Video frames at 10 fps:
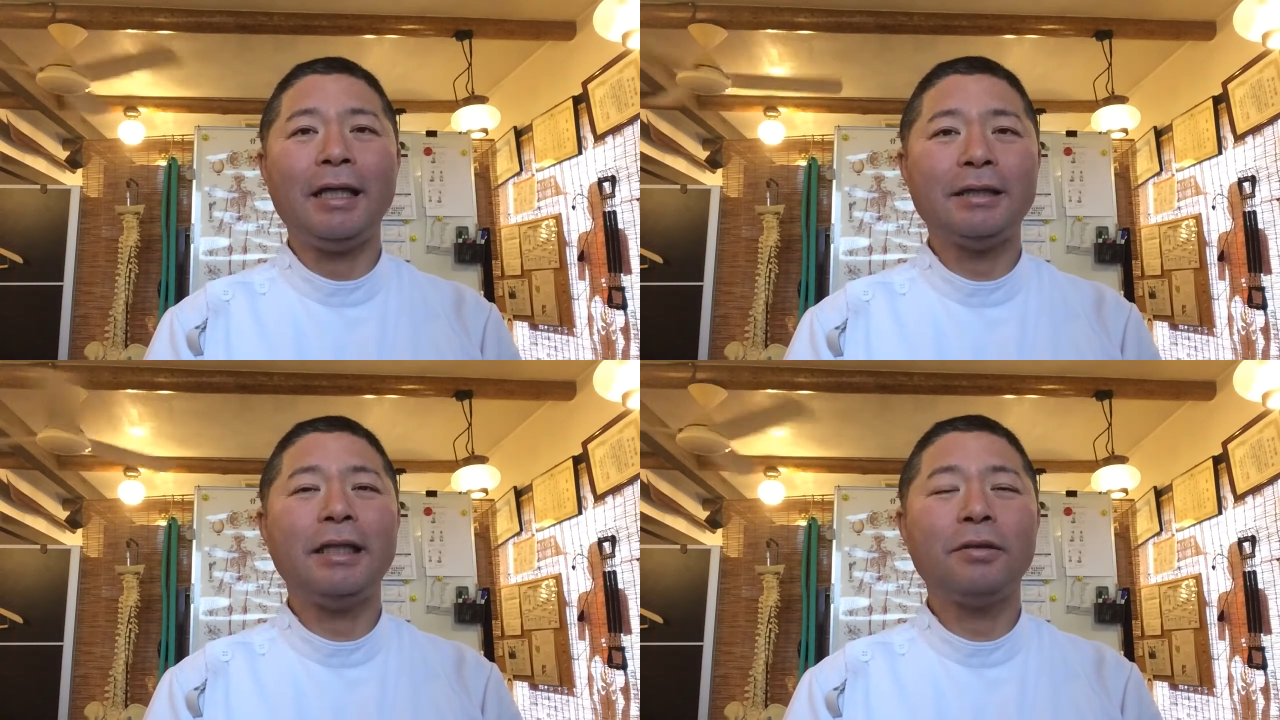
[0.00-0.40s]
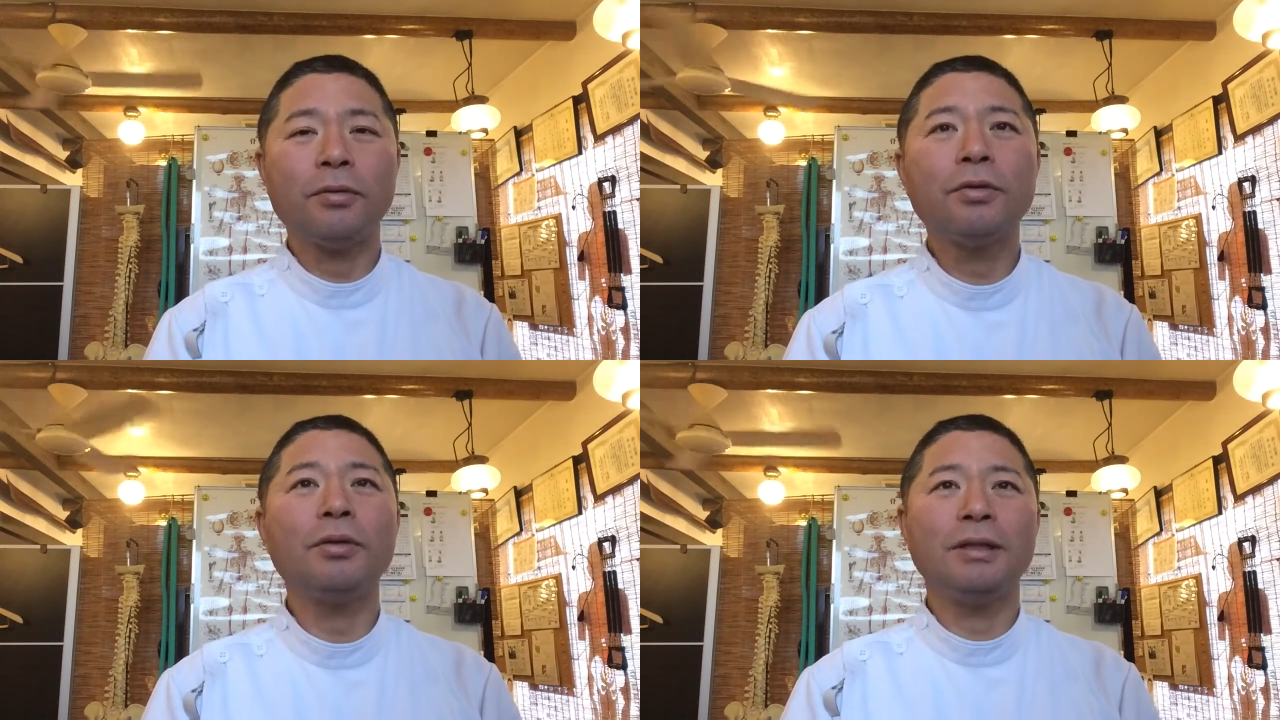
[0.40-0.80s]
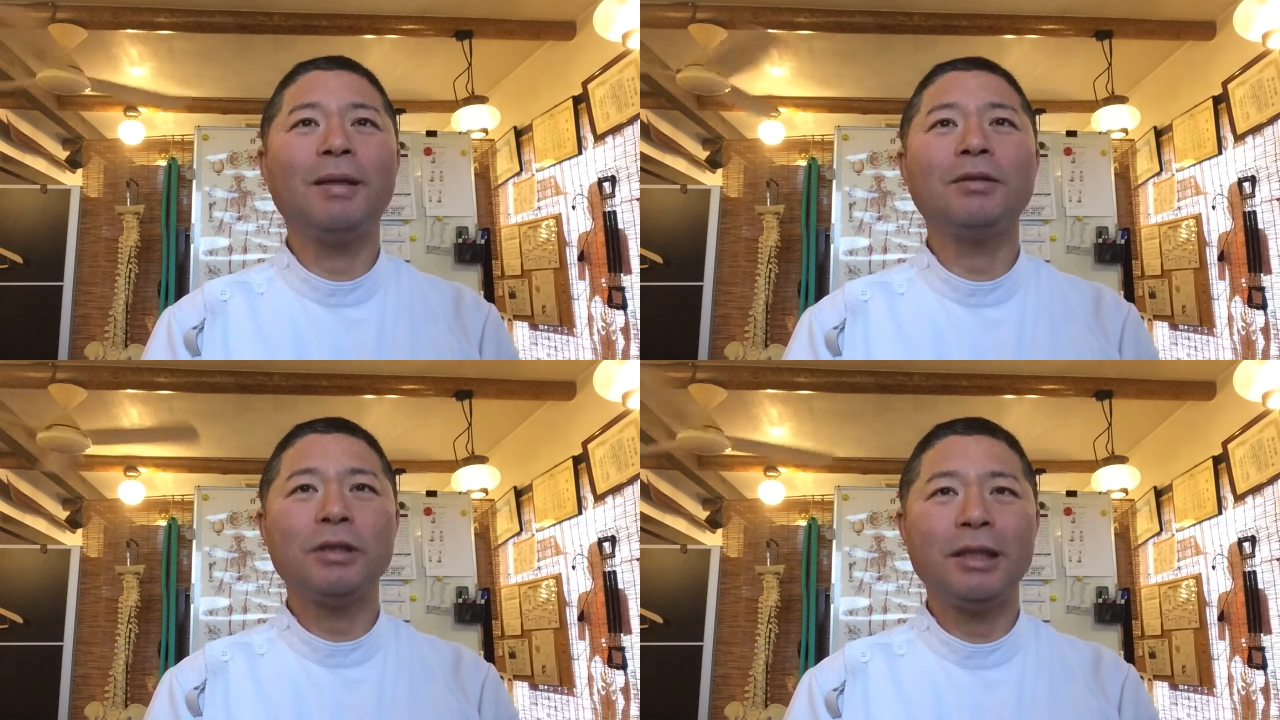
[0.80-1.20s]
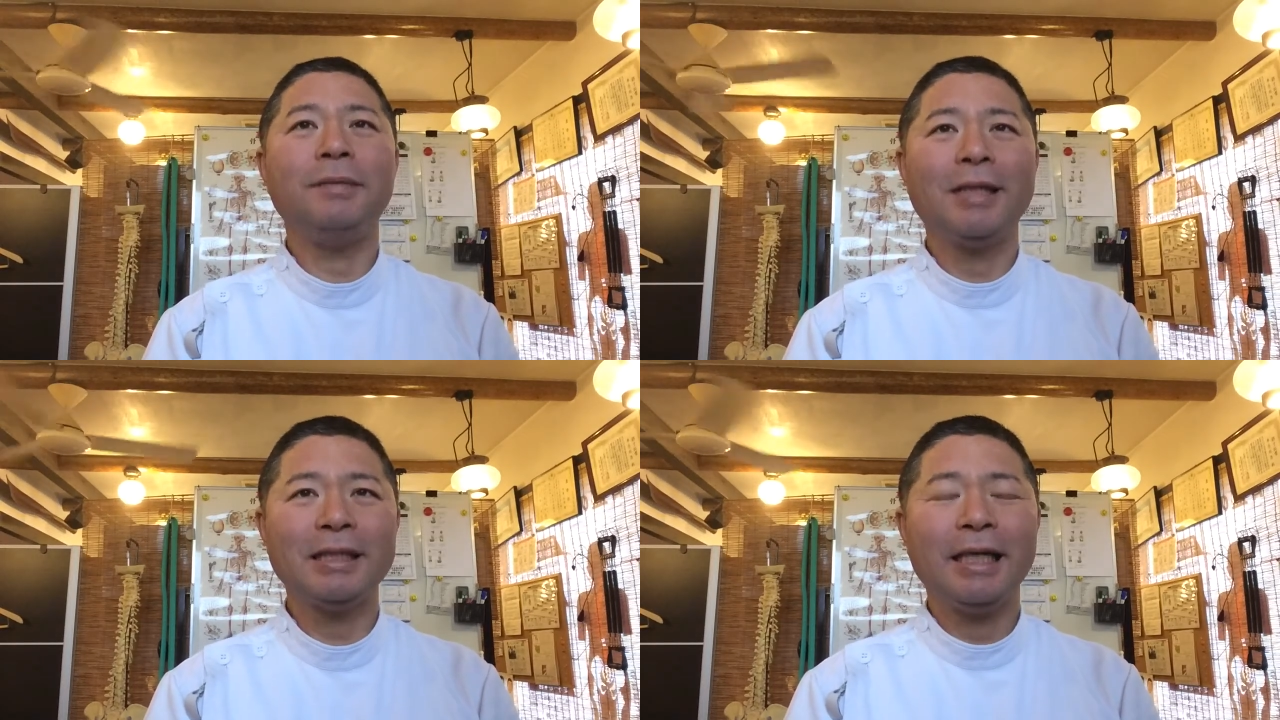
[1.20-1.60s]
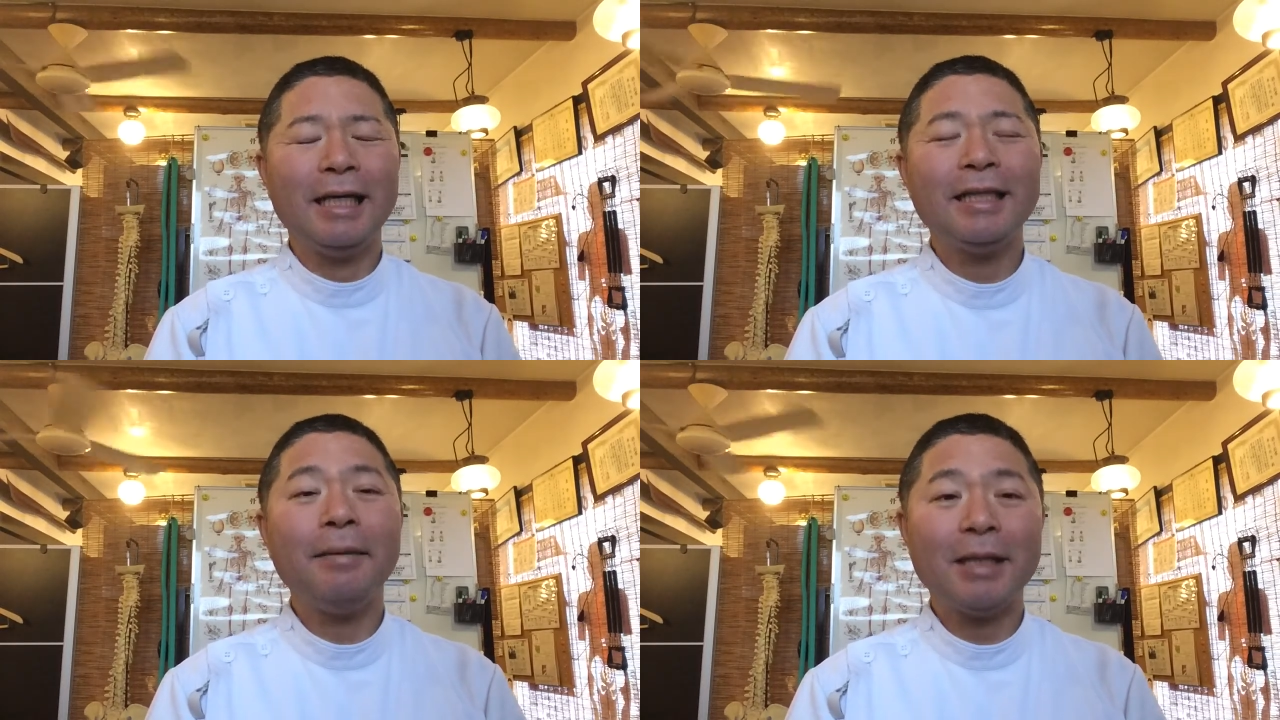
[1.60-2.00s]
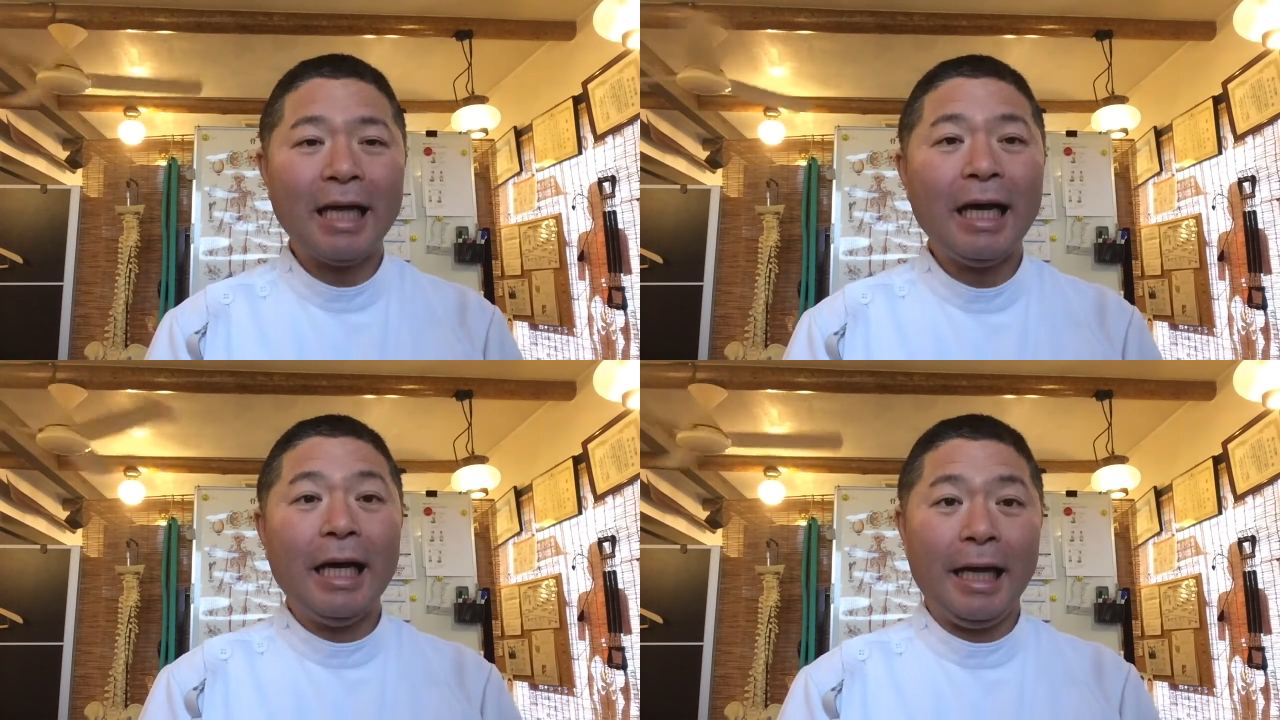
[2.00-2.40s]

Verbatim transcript: していくことを自慢としています。でまた、